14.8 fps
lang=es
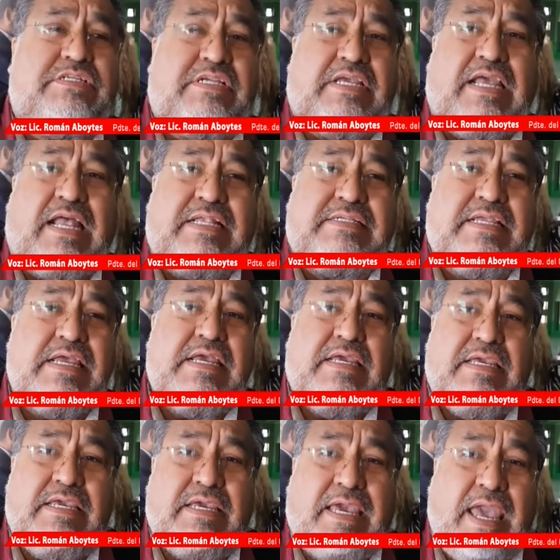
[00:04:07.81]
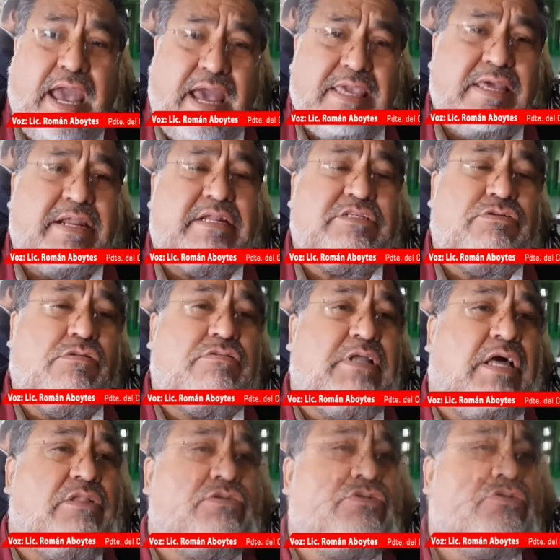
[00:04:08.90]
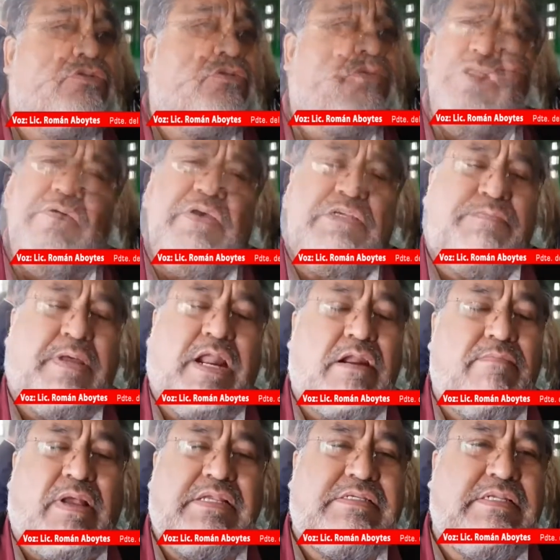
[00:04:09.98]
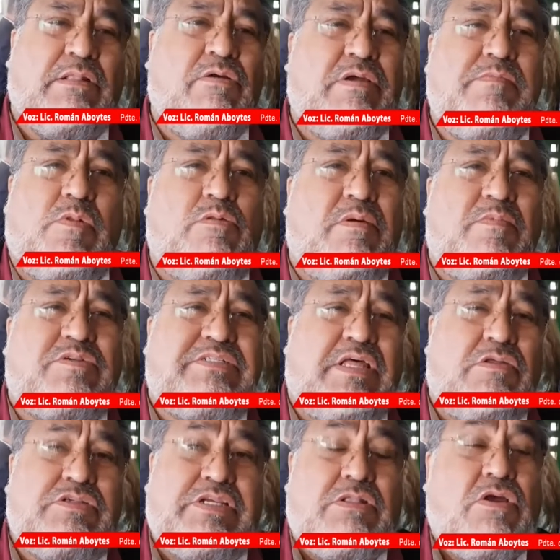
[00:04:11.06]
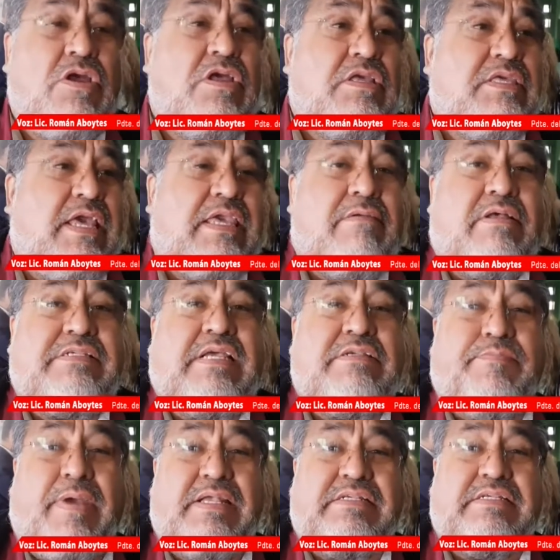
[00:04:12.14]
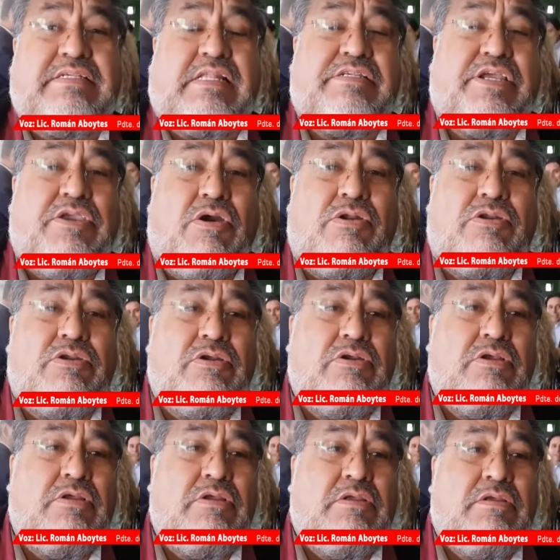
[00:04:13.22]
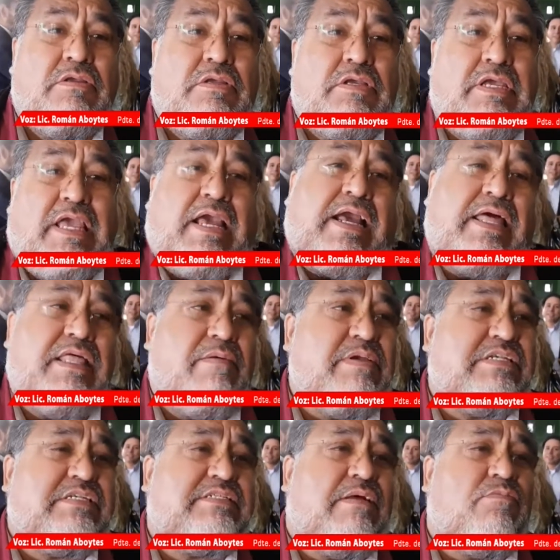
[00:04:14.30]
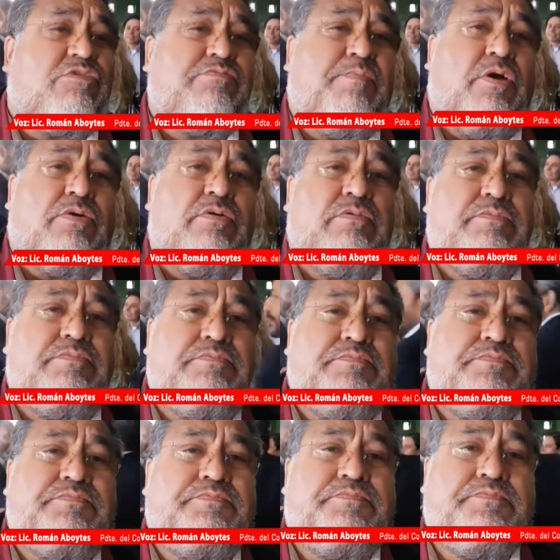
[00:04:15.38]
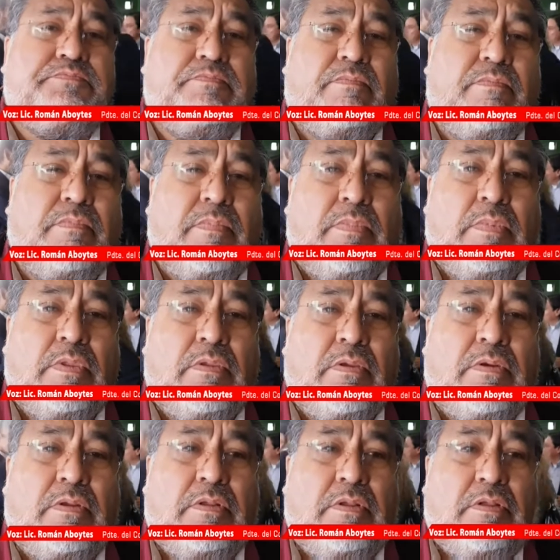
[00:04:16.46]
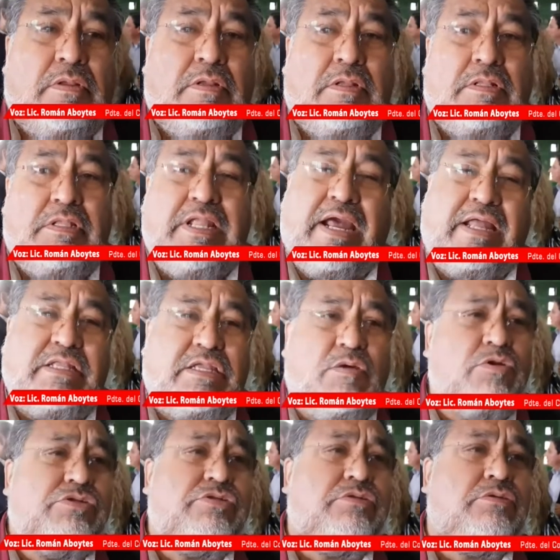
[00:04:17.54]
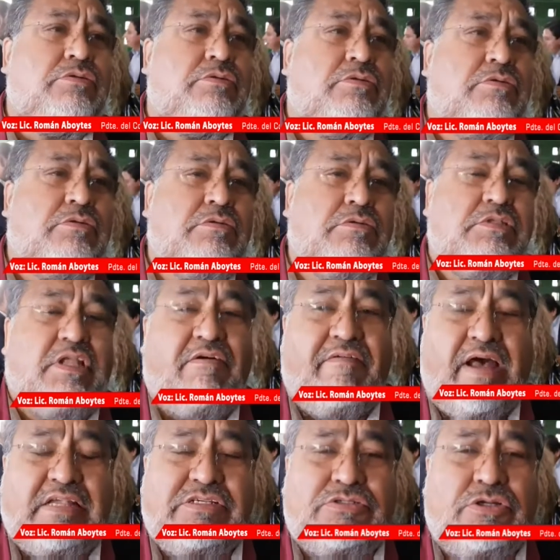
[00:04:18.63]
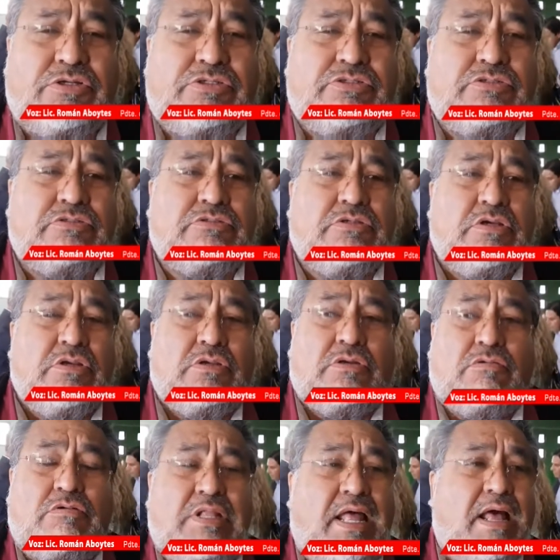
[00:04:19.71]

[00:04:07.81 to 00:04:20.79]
algunos miembros de, nuestro colegio, a, incluso a su servidor, pero bueno, para sentarnos ahí y estar viendo lo que, lo que estaban haciendo. Entonces, aquí hay que mencionar